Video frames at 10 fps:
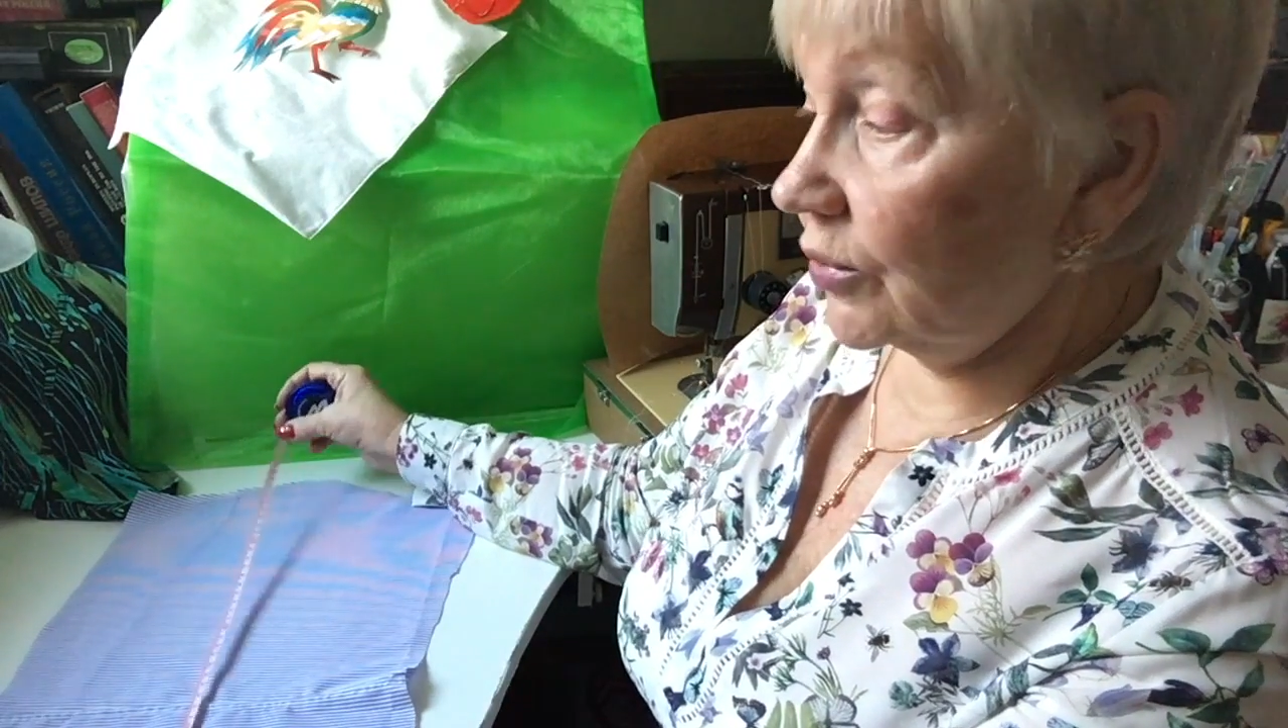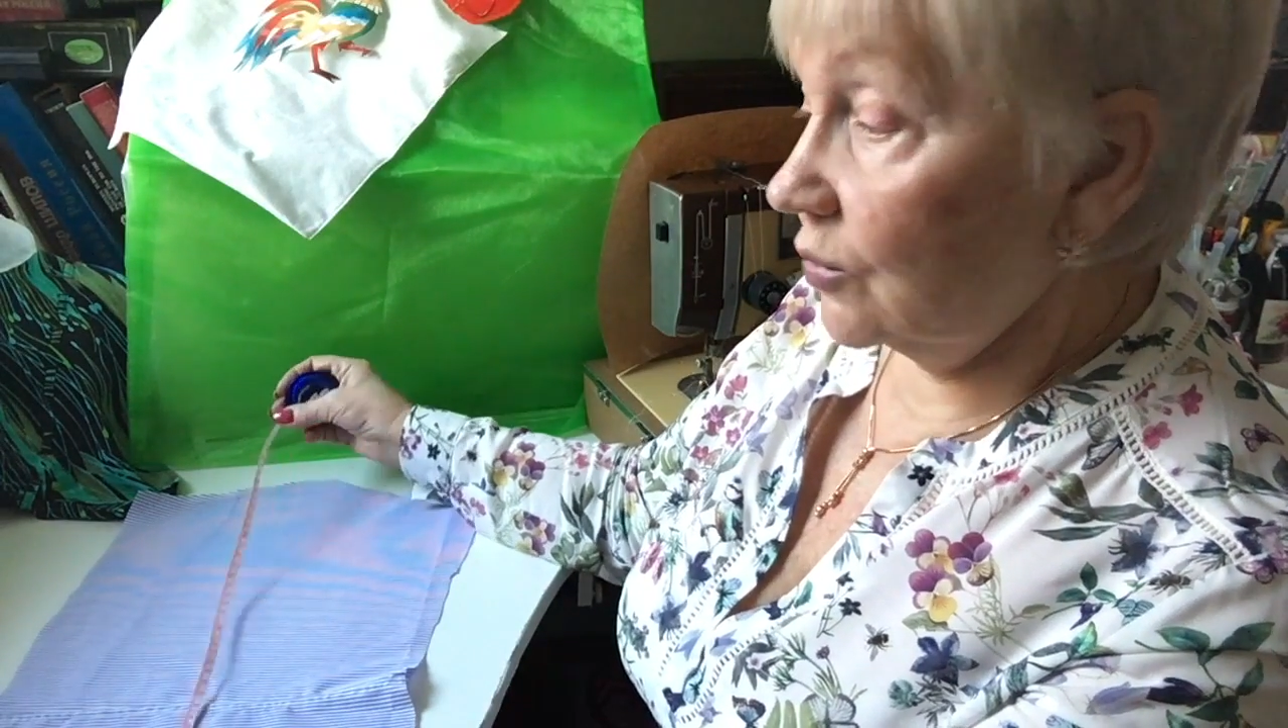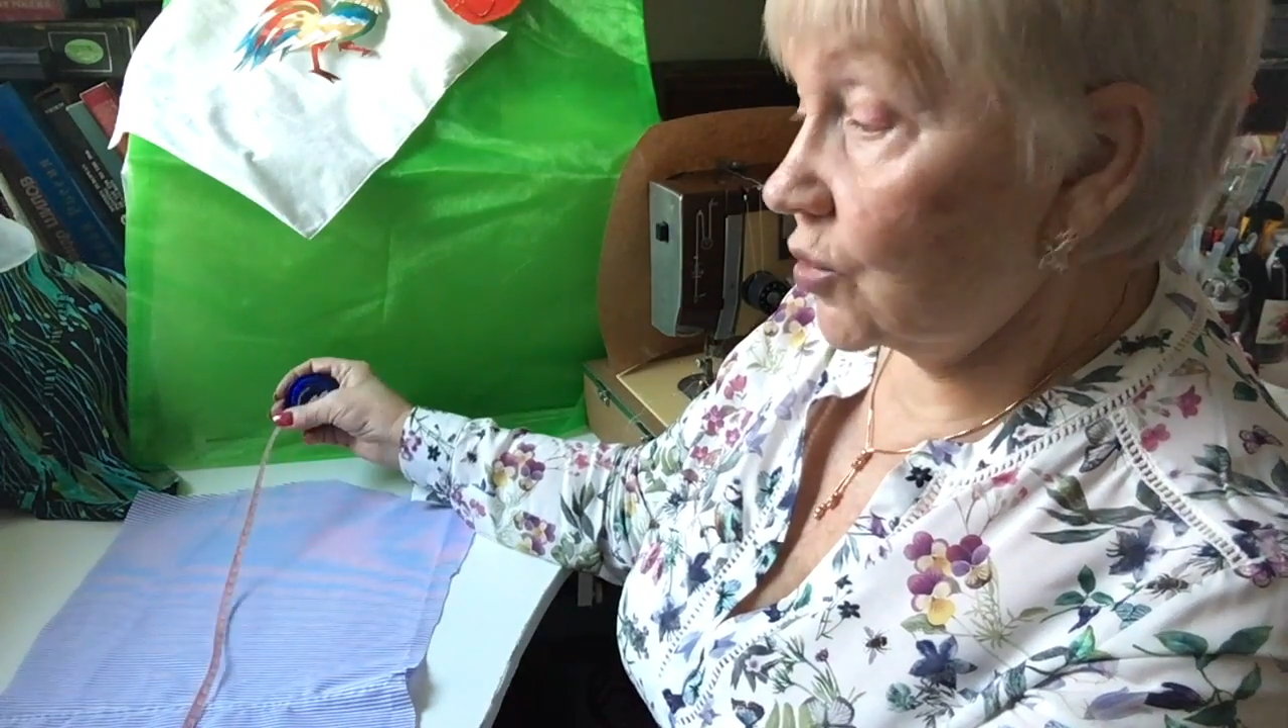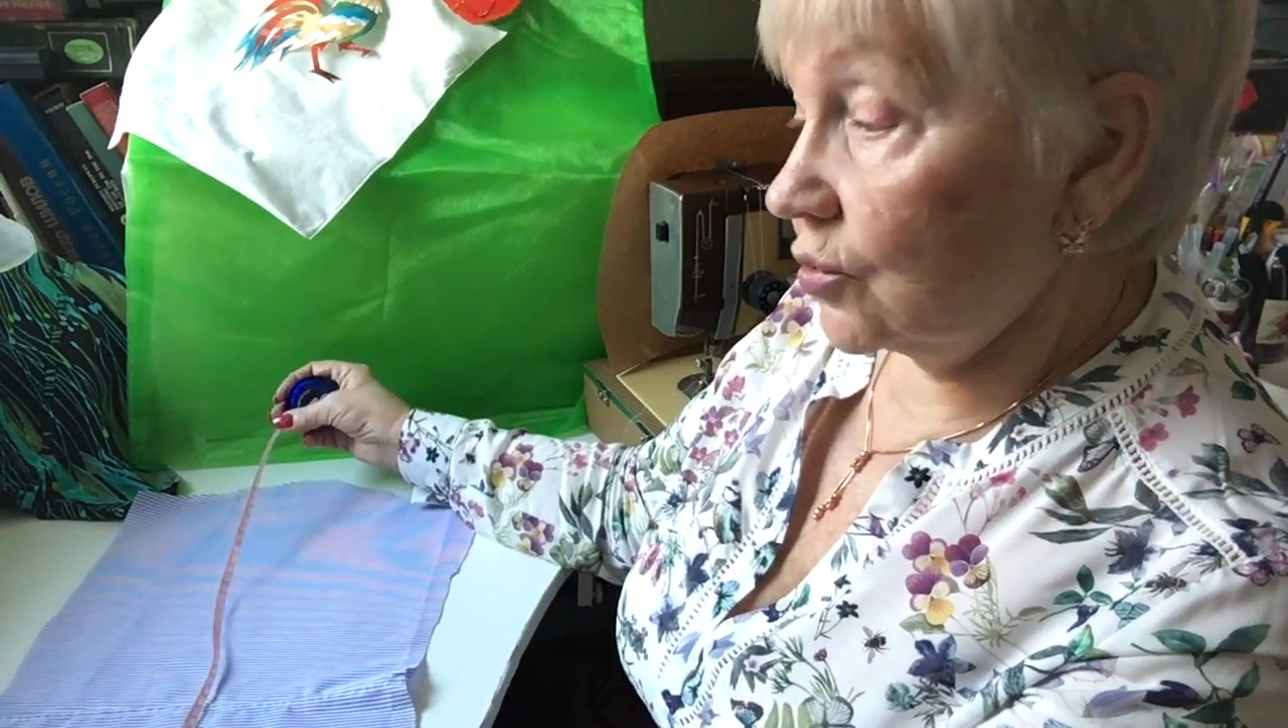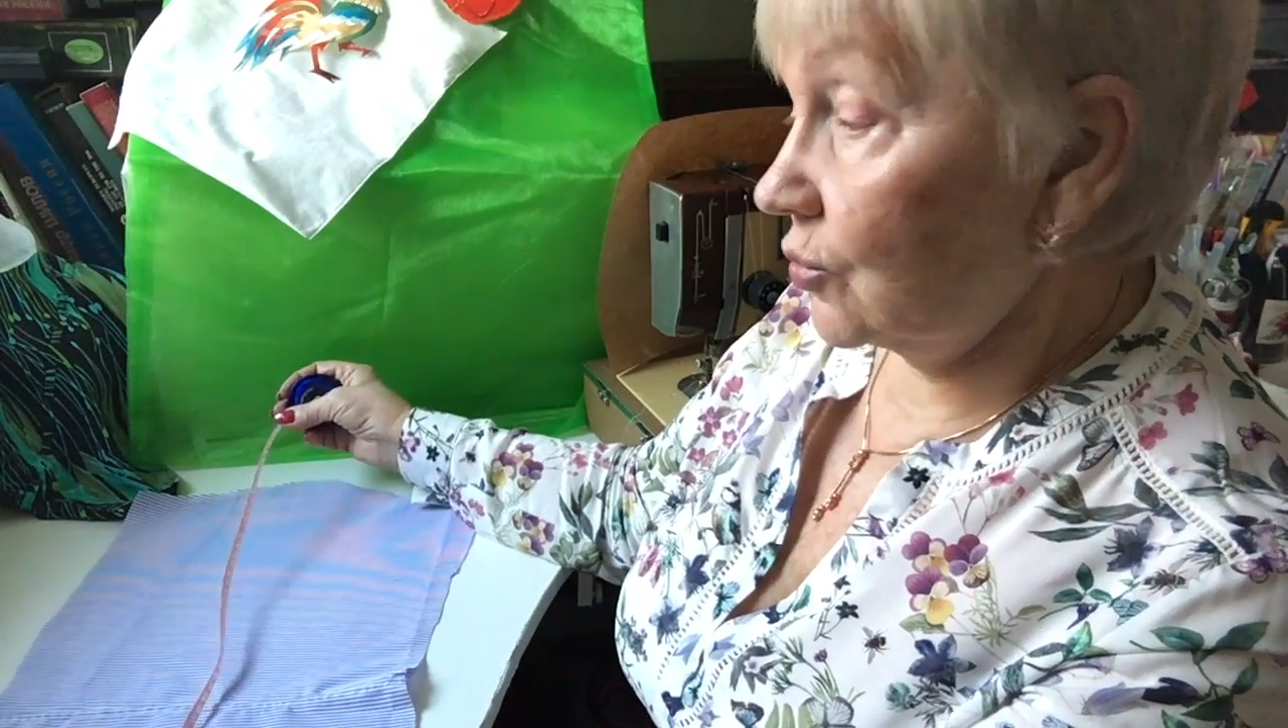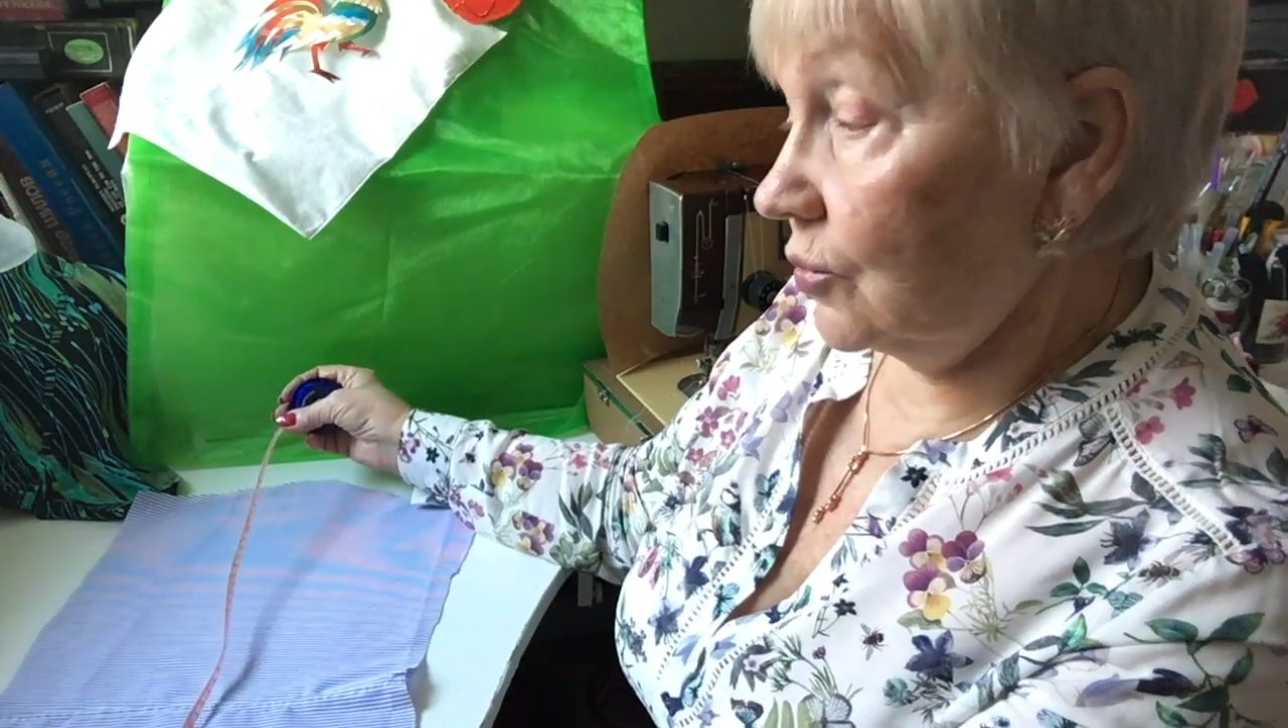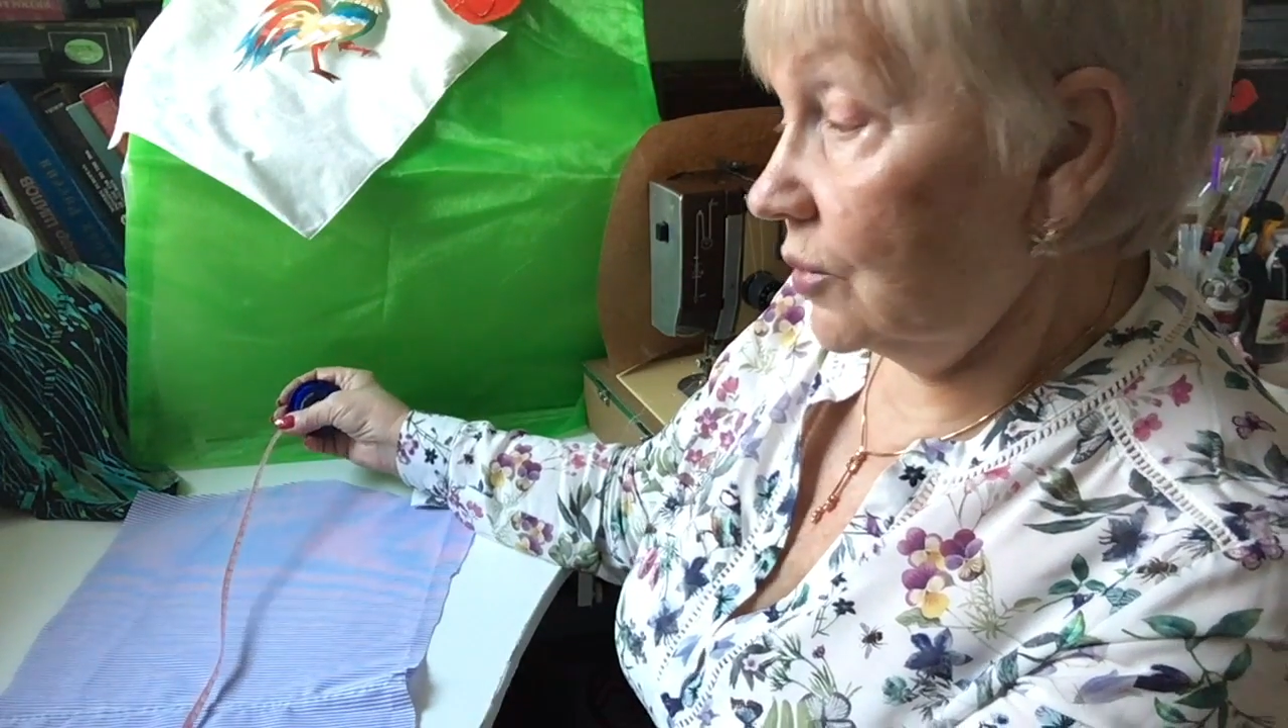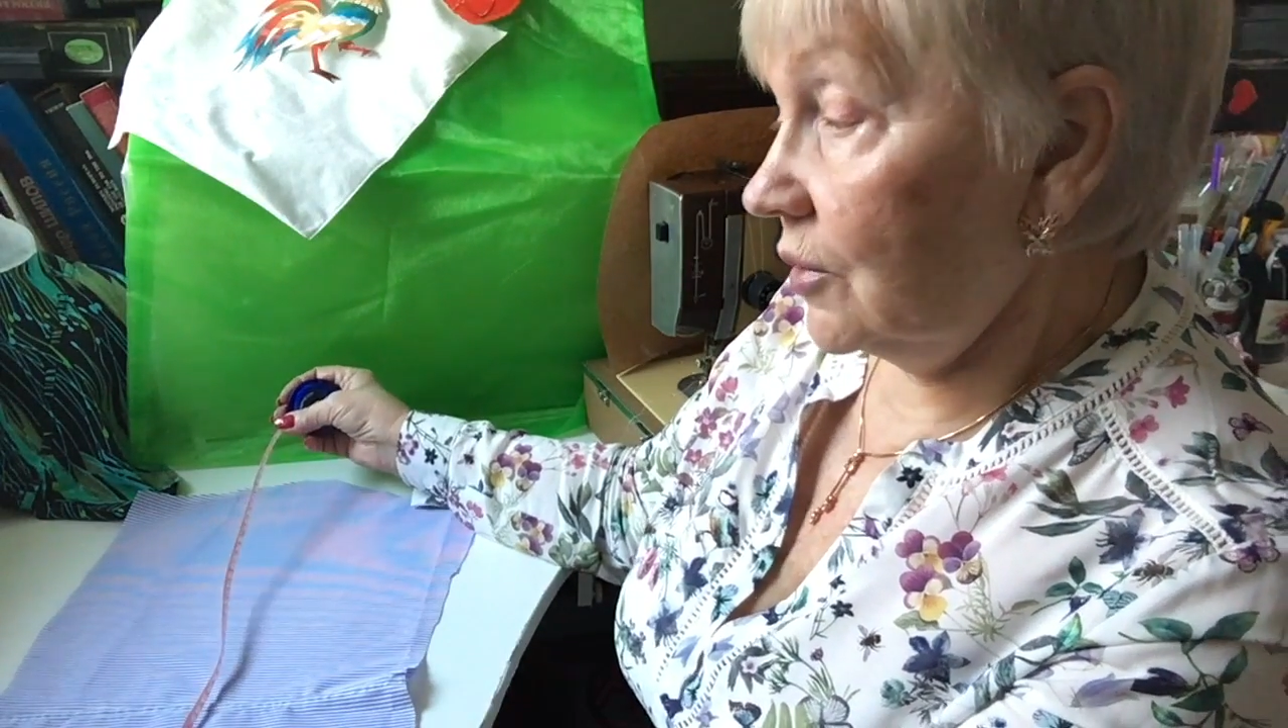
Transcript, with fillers: потому что он